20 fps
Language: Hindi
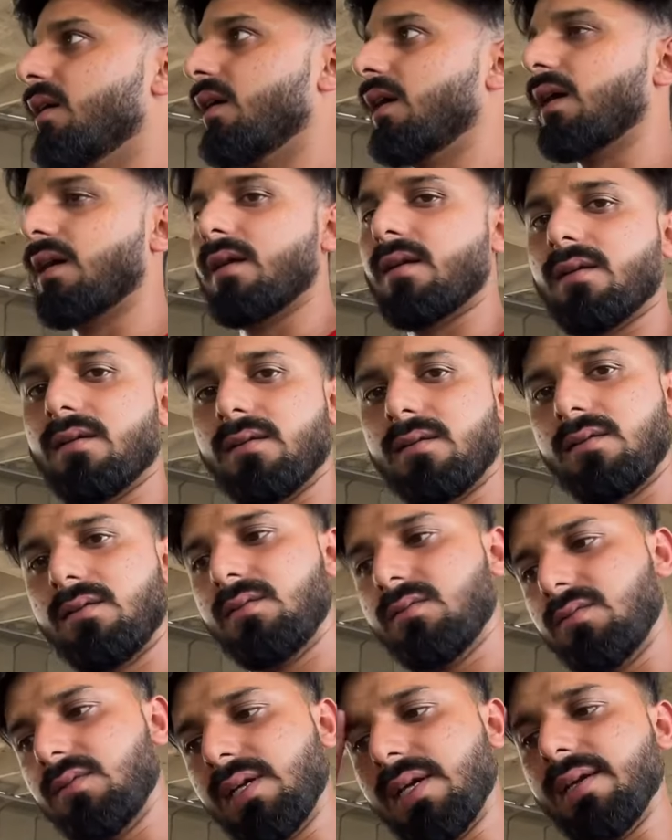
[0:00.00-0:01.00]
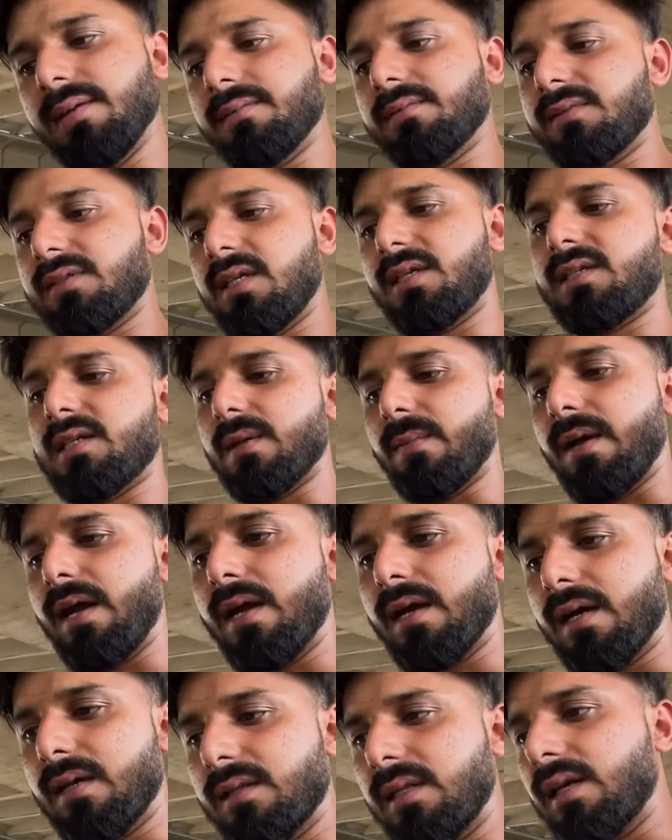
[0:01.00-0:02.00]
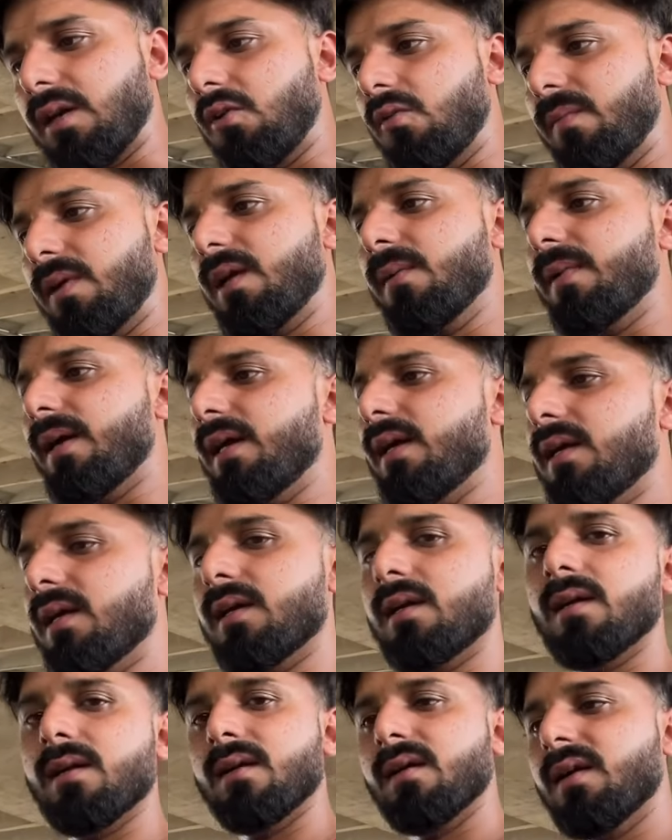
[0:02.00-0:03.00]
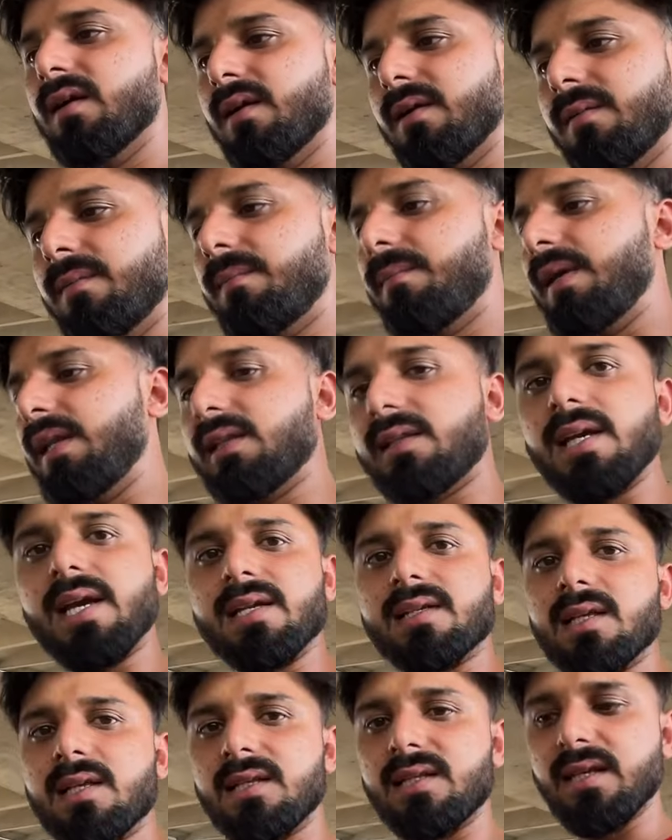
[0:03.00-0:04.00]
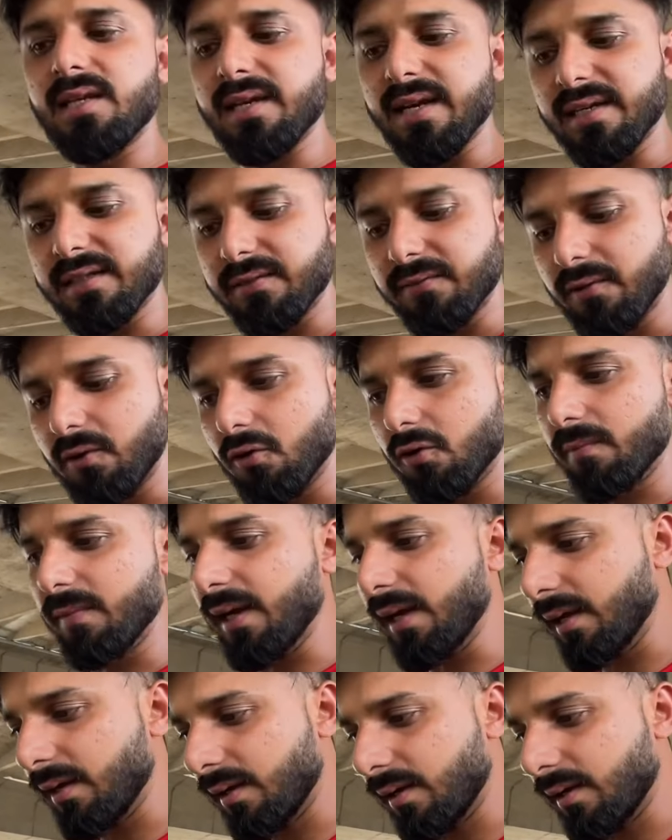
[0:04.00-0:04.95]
और यूँ ये सिस्टम हैंग करते रहो मेरे भाई मिलते हैं जल्दी नेक्स्ट व्लॉग में